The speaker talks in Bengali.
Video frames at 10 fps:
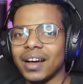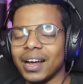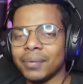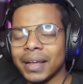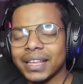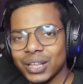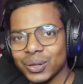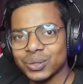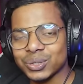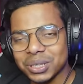আর ভাই কি
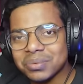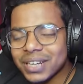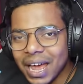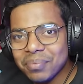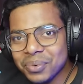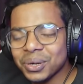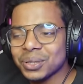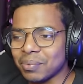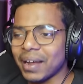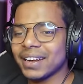করছো সাবস্ক্রাইব করে
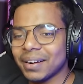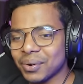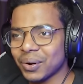দিও মাইনক্রাফ্টের